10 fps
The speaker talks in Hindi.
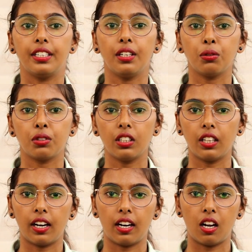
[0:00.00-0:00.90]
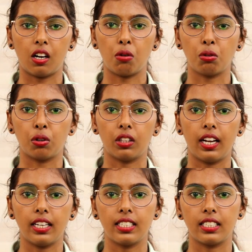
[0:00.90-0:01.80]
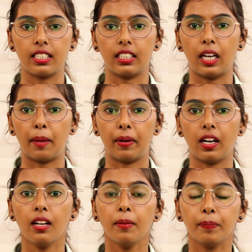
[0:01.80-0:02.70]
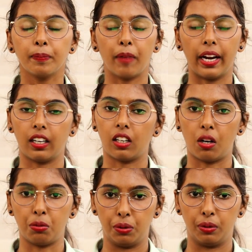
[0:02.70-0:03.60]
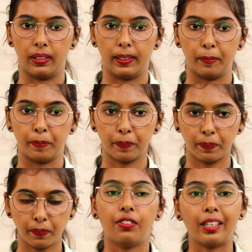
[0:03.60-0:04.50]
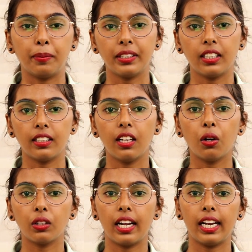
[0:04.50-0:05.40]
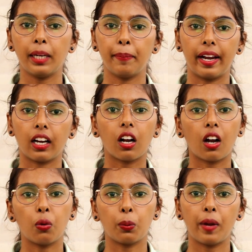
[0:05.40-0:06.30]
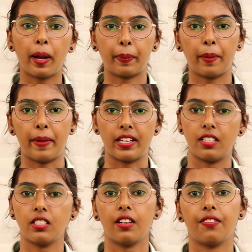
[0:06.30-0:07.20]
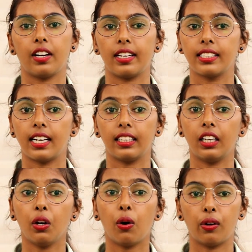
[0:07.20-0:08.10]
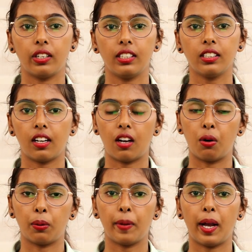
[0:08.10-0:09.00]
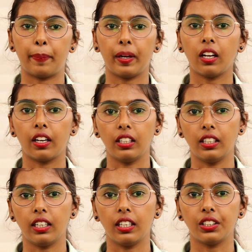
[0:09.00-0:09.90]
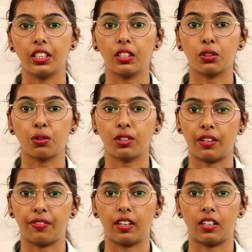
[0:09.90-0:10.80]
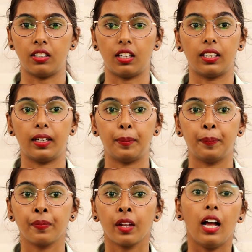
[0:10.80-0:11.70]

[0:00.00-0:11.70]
ये उसी तरह का अकाउंट होता है जैसे कि आपका बैंक अकाउंट होता है फ़र्क बस इतना होता है कि बैंक अकाउंट में आपके पैसे सेफ रखे जाते हैं और इस अकाउंट में आपके खरीदे गए शेयर्स को सेफ रखा जाता है